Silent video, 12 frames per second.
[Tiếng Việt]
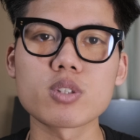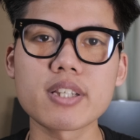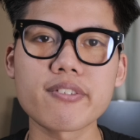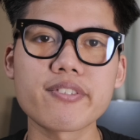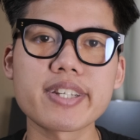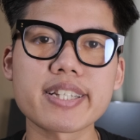
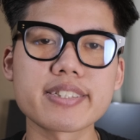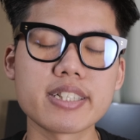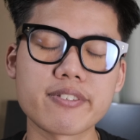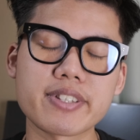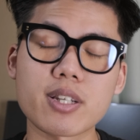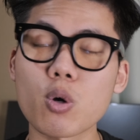nhân viên
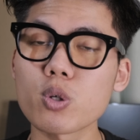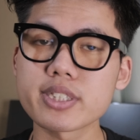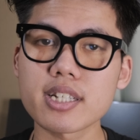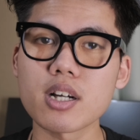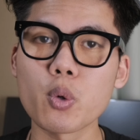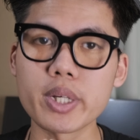người Việt hỗ
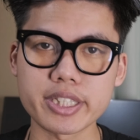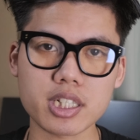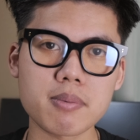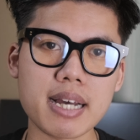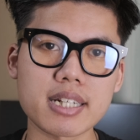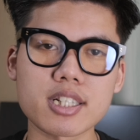trợ hủy cho
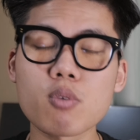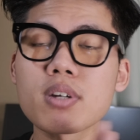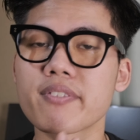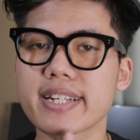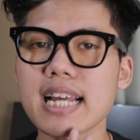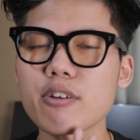các bạn không
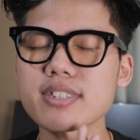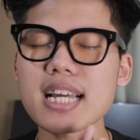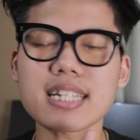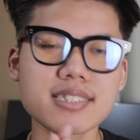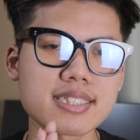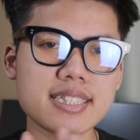cần phải thao
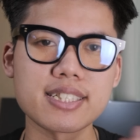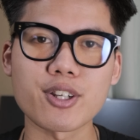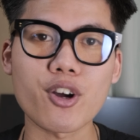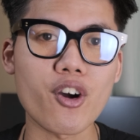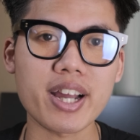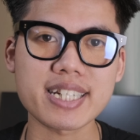tác gì nó
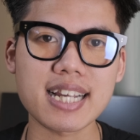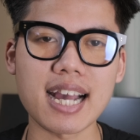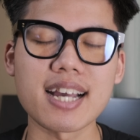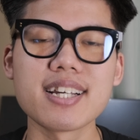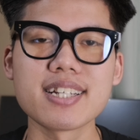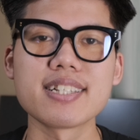khó khăn cả
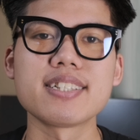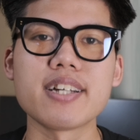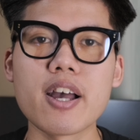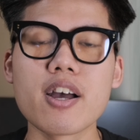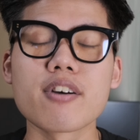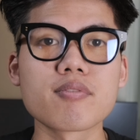
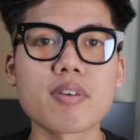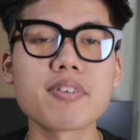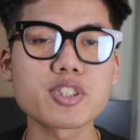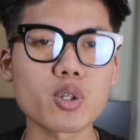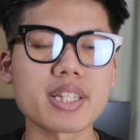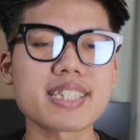và
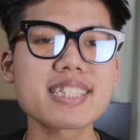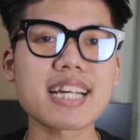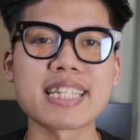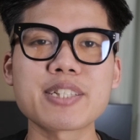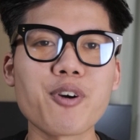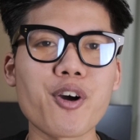vừa rồi là tất cả
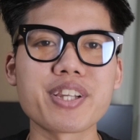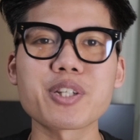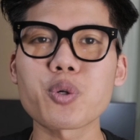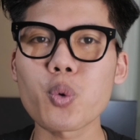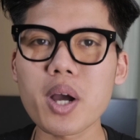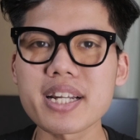những câu hỏi
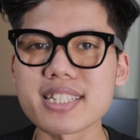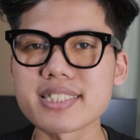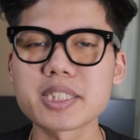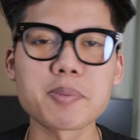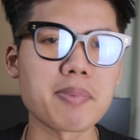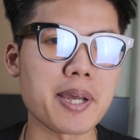liên quan đến
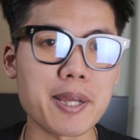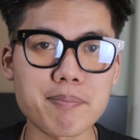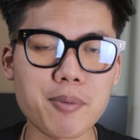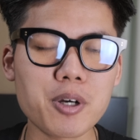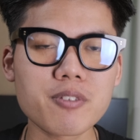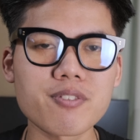SIM
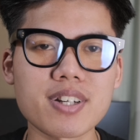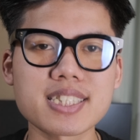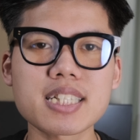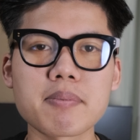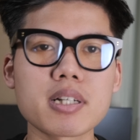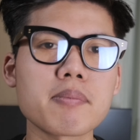Nport và
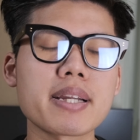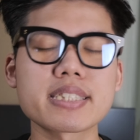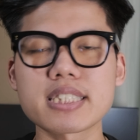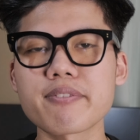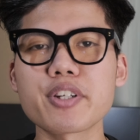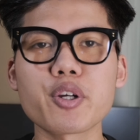rất cảm ơn các bạn đã
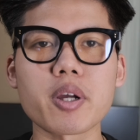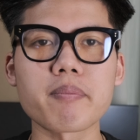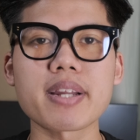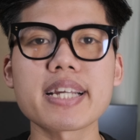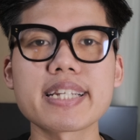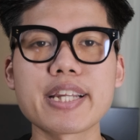xem video ngày hôm
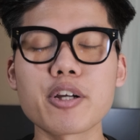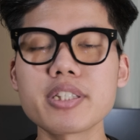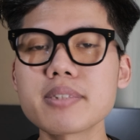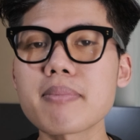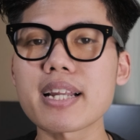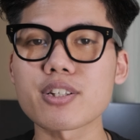nay. Nếu
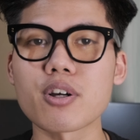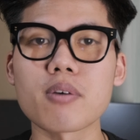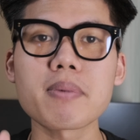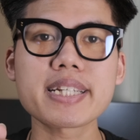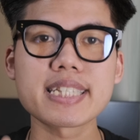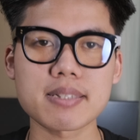như bạn có
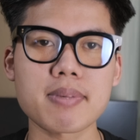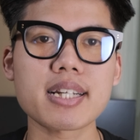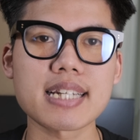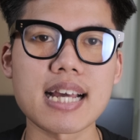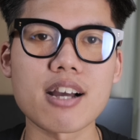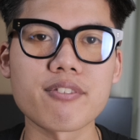bất kỳ thắc mắc
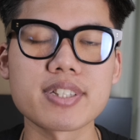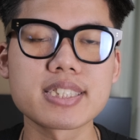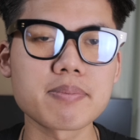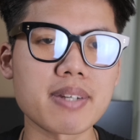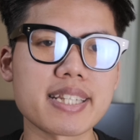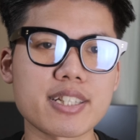nào về
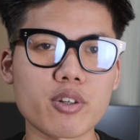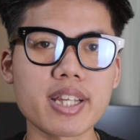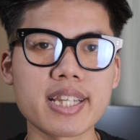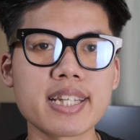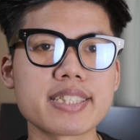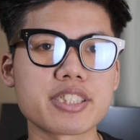SIM này thì có thể
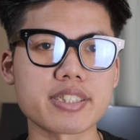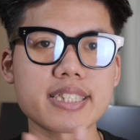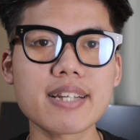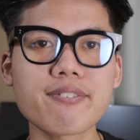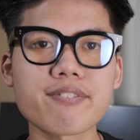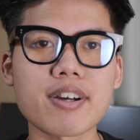liên hệ trực
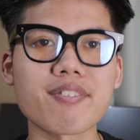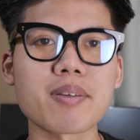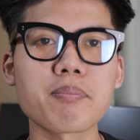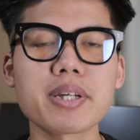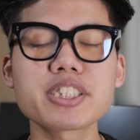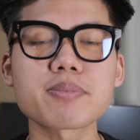tiếp vào
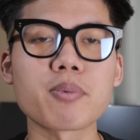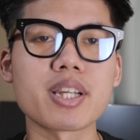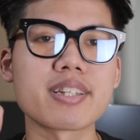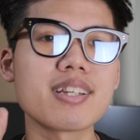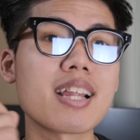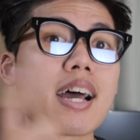fanpage một
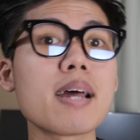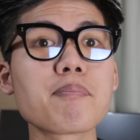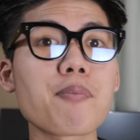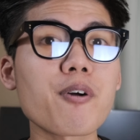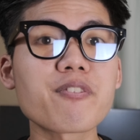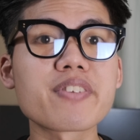lần nữa là
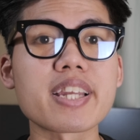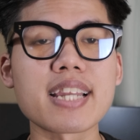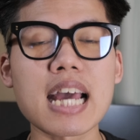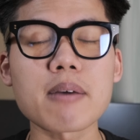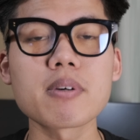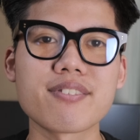Nport Việt
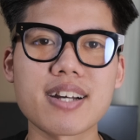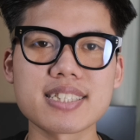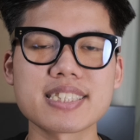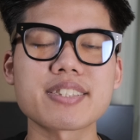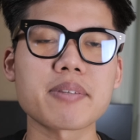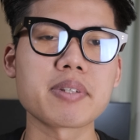Nam và
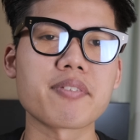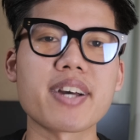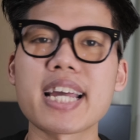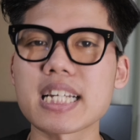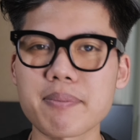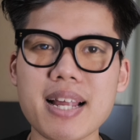xin chào tạm biệt và
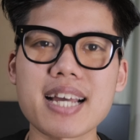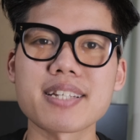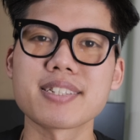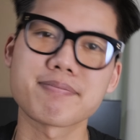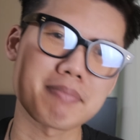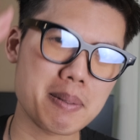hẹn gặp lại.
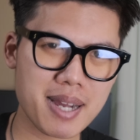Bye